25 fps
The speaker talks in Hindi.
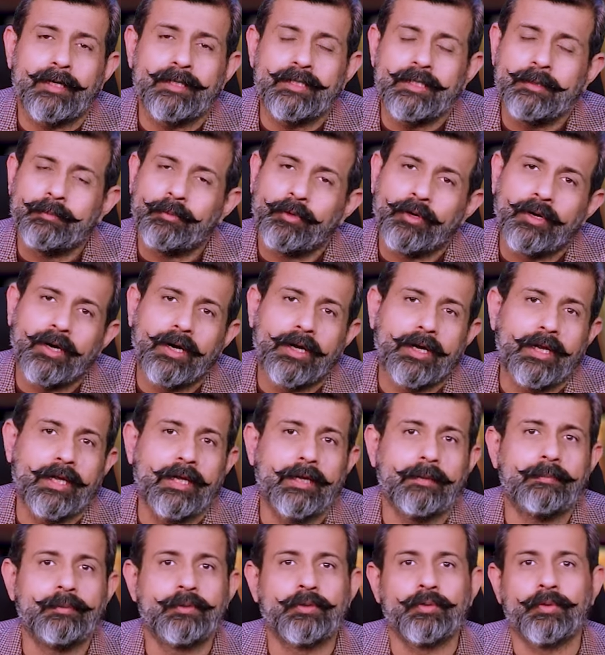अजीबो
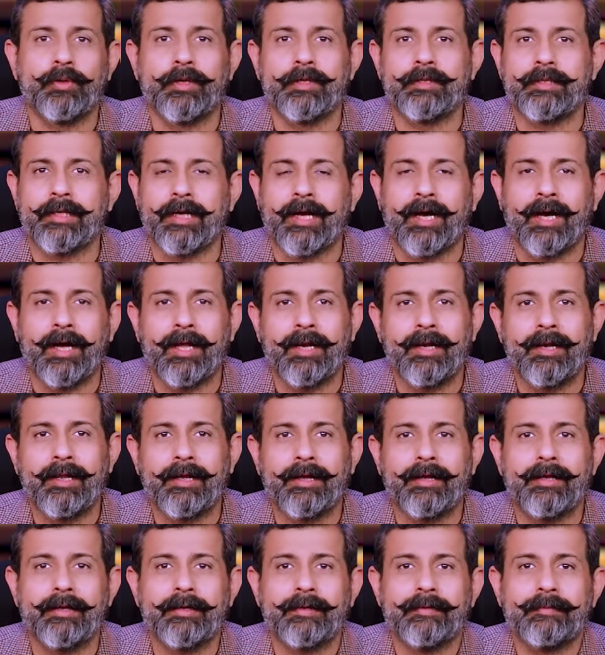गरीब सूरत हाल
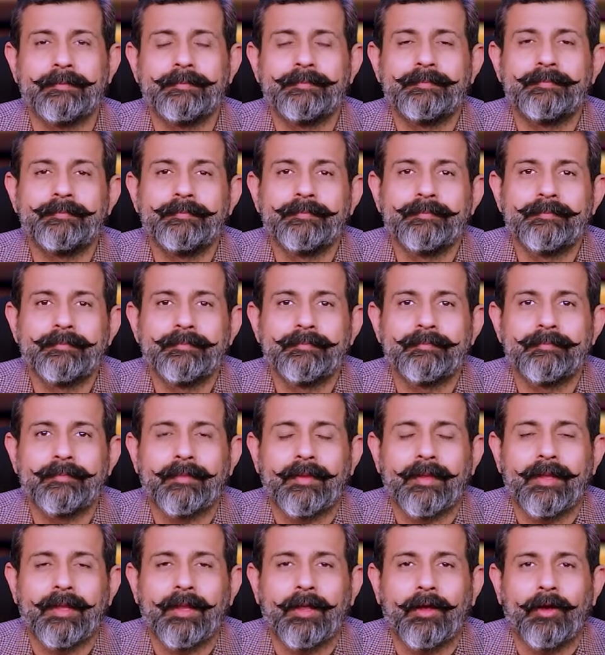है
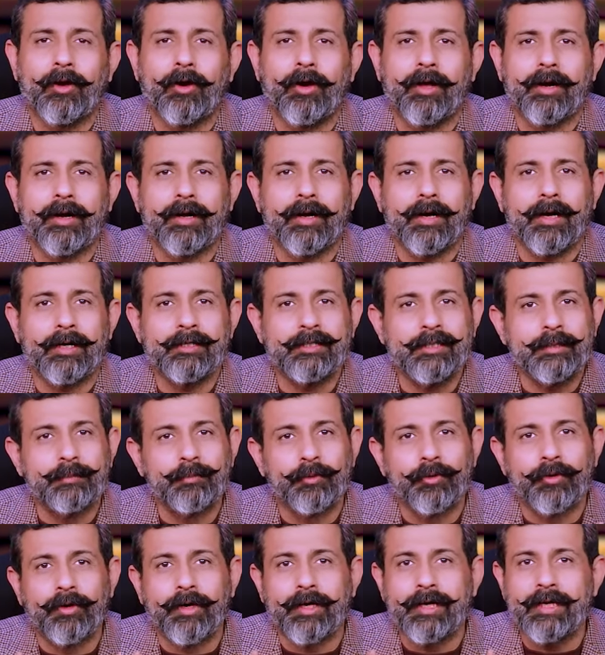और
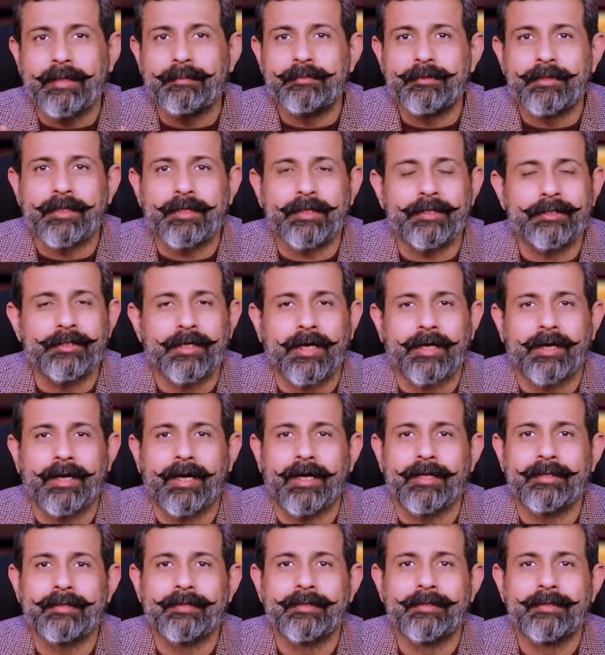अजीबो गरीब से
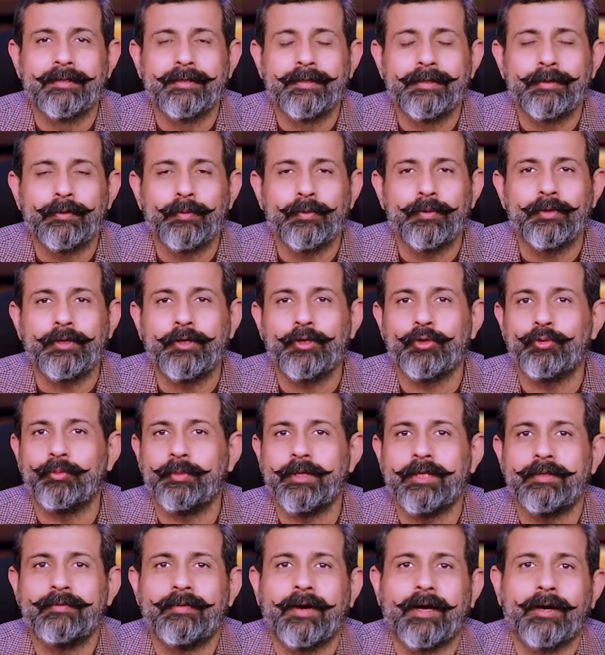निशानात उनके
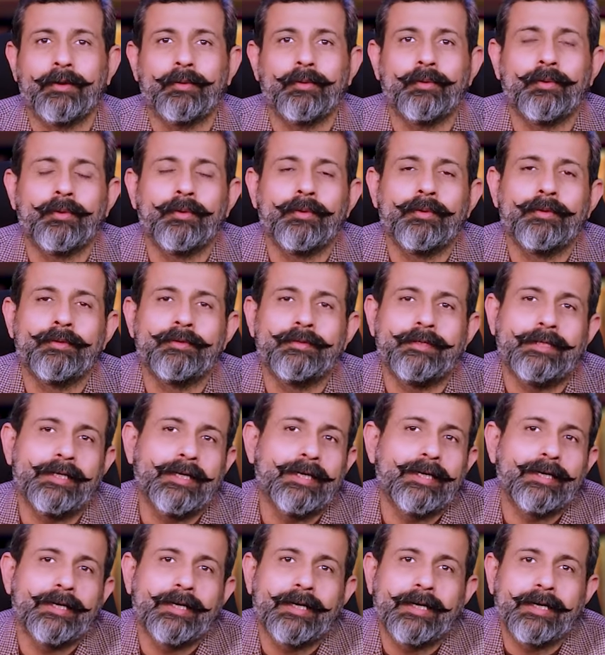उम्मीदवारों को
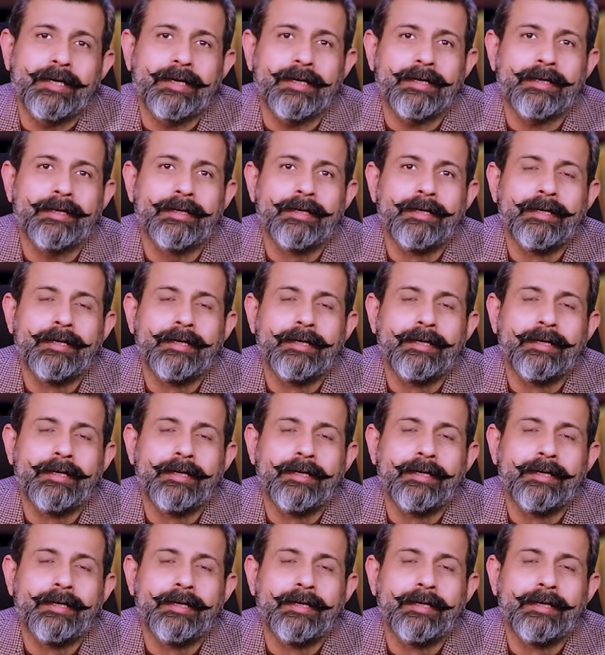दिए गए हैं